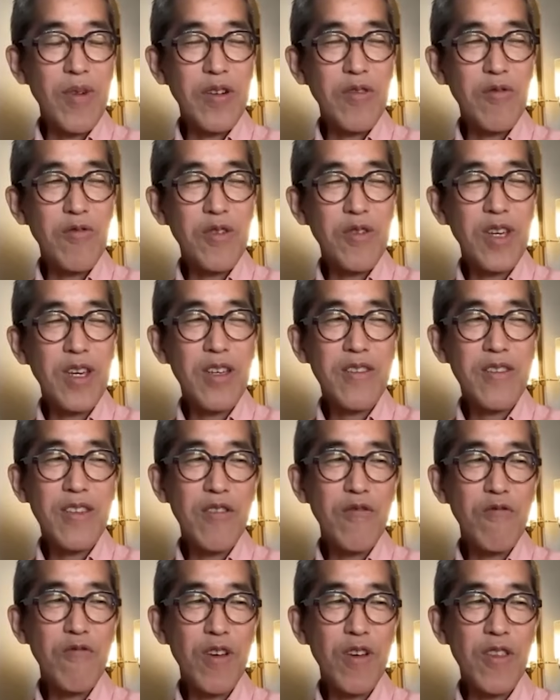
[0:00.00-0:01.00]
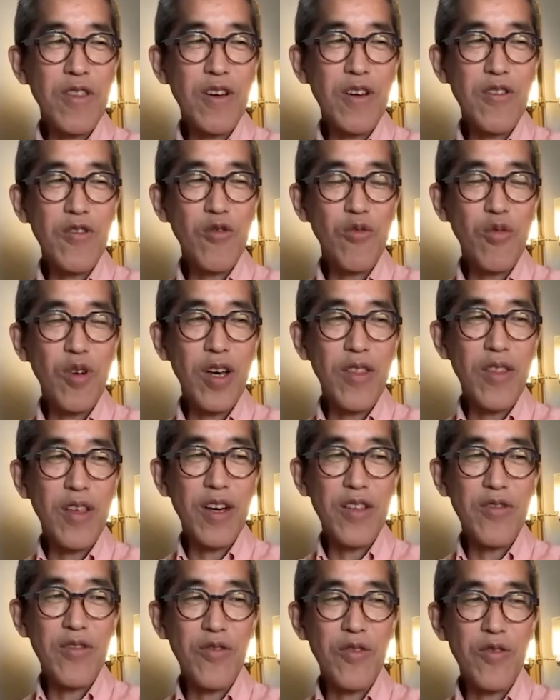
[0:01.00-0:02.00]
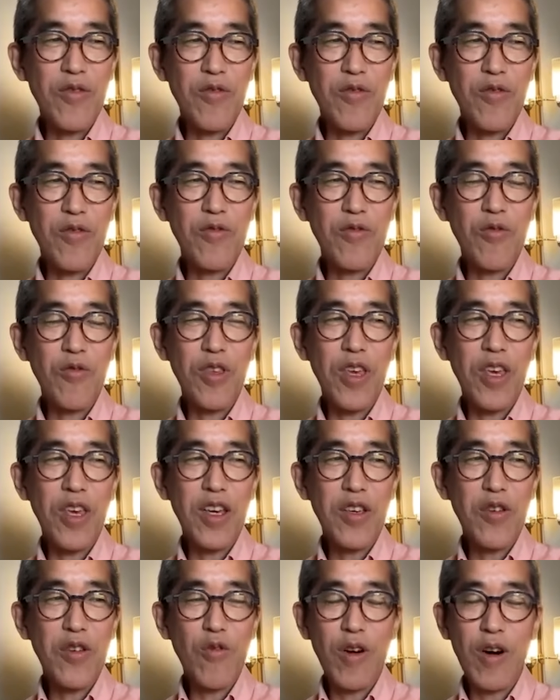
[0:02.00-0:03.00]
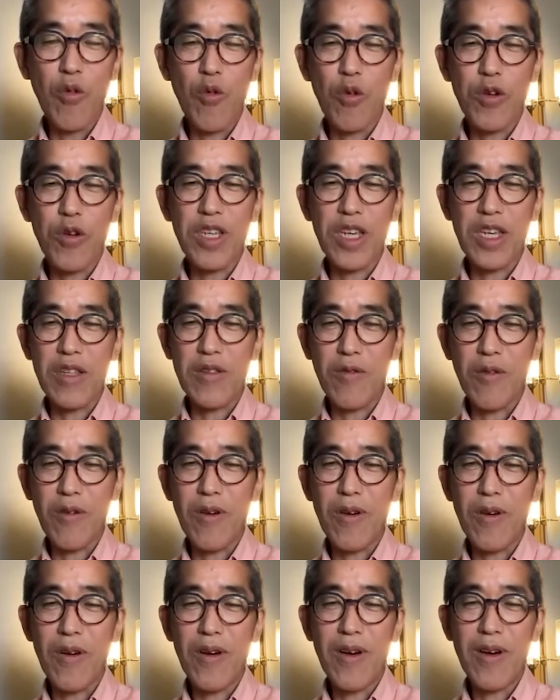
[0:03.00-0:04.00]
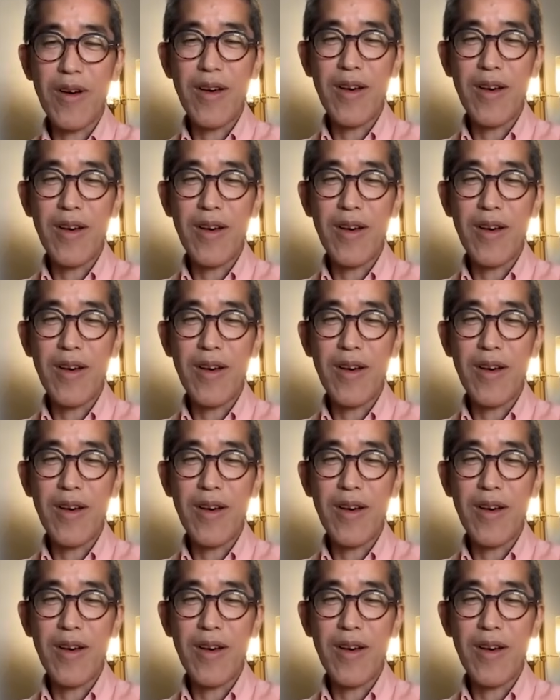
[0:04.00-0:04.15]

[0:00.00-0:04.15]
マクロ経済運営大丈夫かなっていう、そこに影響は大きいと。